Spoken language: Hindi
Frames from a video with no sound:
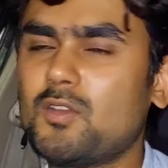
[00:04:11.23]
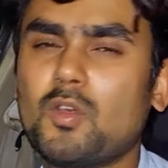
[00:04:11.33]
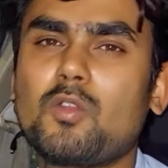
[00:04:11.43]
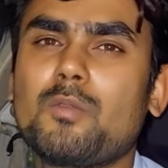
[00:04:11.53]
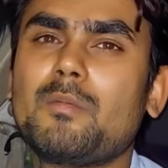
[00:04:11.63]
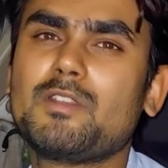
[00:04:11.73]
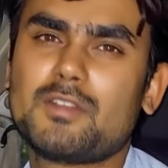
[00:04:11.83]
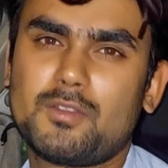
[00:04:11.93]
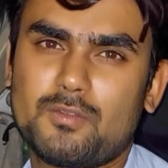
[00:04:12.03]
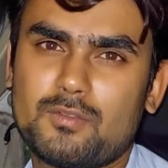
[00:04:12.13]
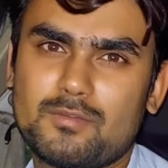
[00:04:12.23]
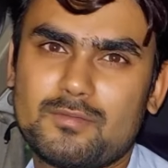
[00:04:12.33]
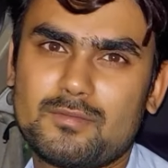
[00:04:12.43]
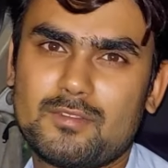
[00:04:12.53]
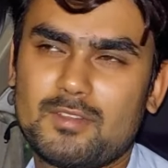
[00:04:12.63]
दो रुपये बच रहे
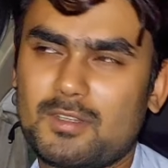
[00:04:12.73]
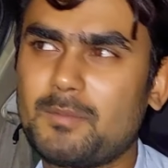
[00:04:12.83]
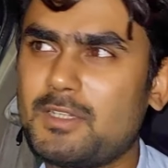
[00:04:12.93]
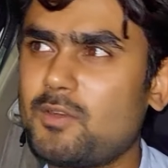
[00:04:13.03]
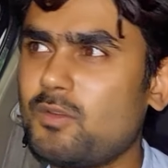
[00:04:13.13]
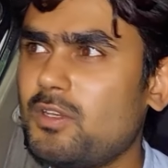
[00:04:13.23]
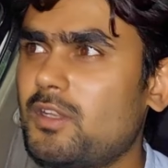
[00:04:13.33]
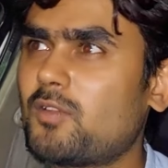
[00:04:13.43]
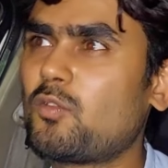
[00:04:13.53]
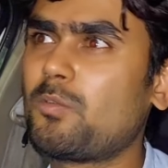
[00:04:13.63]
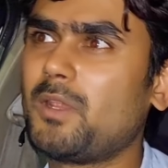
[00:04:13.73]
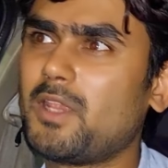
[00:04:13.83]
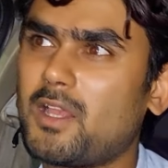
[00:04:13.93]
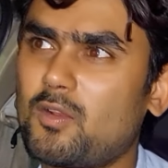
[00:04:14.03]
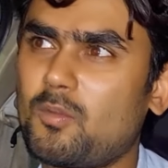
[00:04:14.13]
हो समझ रहे हो दस रुपये
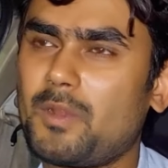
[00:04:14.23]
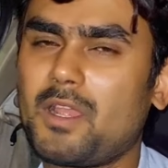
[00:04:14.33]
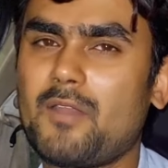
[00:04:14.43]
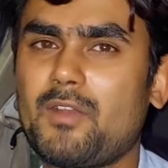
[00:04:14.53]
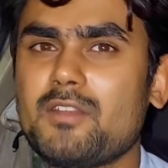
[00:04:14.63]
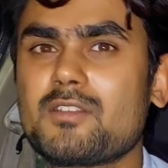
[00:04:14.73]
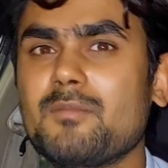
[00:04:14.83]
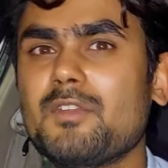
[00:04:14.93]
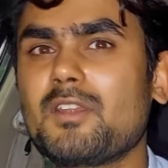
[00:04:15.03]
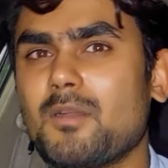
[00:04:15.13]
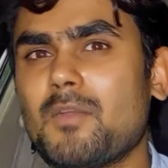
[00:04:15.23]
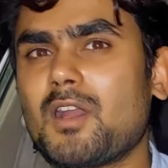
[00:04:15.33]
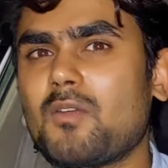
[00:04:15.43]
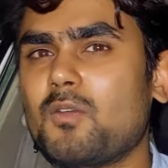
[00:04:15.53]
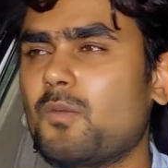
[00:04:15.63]
ग्यारह रुपये का एवरेज कम से कम आ
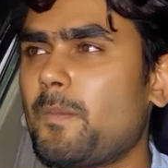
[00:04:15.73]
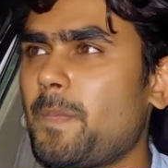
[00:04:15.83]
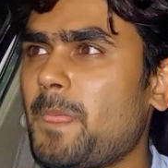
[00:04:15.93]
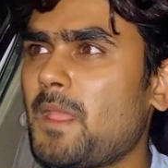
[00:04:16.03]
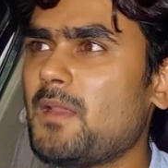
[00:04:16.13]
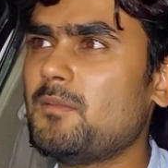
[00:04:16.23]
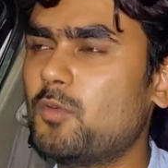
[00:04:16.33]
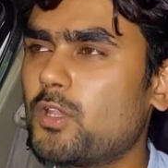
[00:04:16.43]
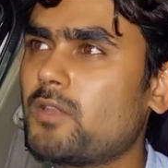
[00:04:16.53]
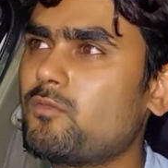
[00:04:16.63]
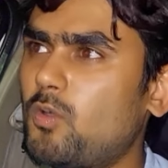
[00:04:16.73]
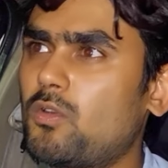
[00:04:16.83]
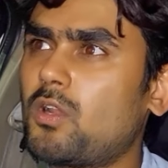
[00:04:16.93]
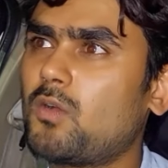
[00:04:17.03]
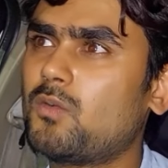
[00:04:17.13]
रहा हो बुकिंग वो
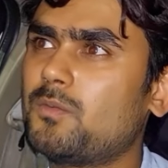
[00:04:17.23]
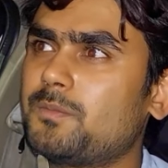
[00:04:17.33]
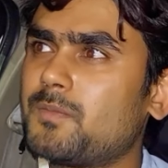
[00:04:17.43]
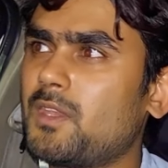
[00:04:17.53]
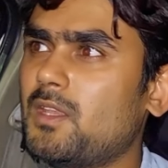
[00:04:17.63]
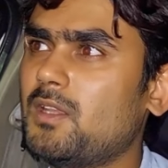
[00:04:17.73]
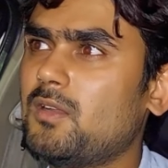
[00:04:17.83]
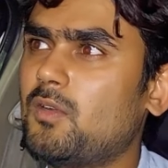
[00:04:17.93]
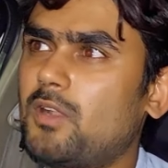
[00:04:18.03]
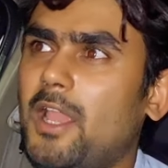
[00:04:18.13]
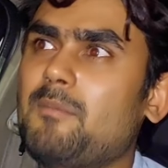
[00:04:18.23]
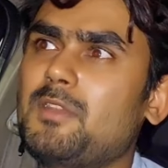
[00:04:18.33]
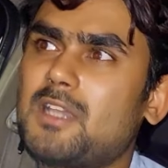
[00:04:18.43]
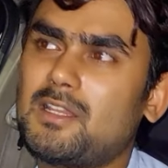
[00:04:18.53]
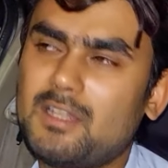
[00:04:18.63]
उठाओ और टाइम
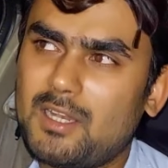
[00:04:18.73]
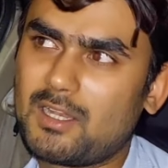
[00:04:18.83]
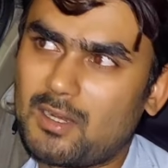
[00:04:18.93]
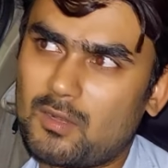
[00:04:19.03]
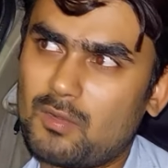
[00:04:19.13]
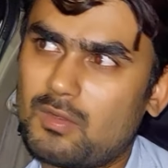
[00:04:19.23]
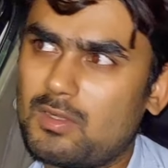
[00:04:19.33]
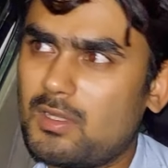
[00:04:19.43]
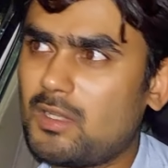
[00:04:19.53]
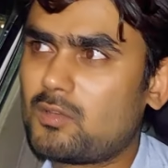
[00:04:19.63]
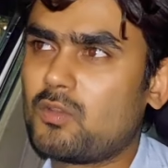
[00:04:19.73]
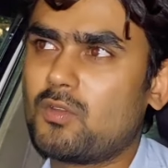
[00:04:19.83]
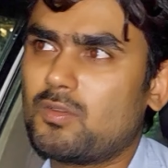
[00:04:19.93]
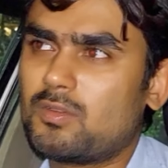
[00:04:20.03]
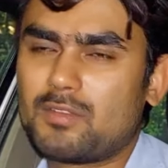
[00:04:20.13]
भी ज़्यादा नहीं लग रहा हो
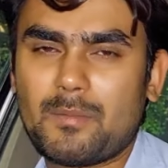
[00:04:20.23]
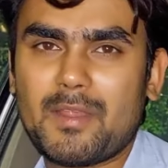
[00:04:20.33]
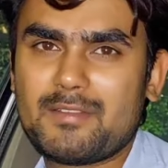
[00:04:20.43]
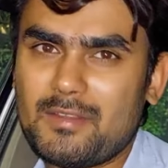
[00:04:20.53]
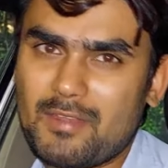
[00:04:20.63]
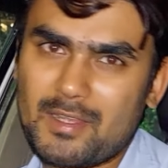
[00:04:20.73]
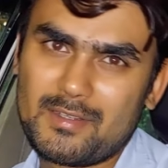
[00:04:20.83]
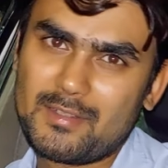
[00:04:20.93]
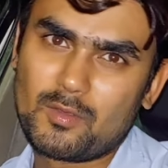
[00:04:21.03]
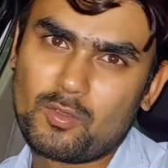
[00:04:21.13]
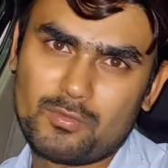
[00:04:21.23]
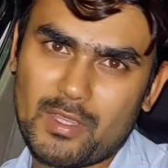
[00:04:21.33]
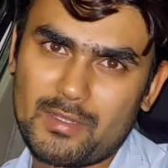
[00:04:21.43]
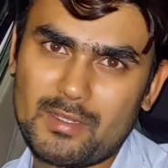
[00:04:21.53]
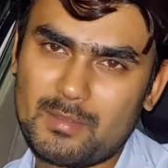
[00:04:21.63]
तो समाज सेवा करने से कोई
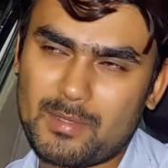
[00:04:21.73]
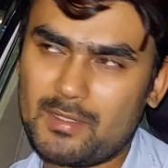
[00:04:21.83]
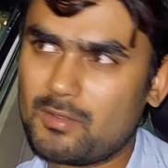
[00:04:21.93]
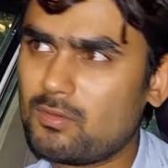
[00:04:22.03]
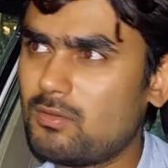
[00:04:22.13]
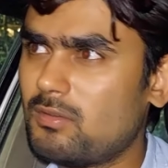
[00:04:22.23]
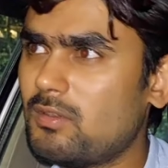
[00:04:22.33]
फ़ायदा नहीं है भाई देखो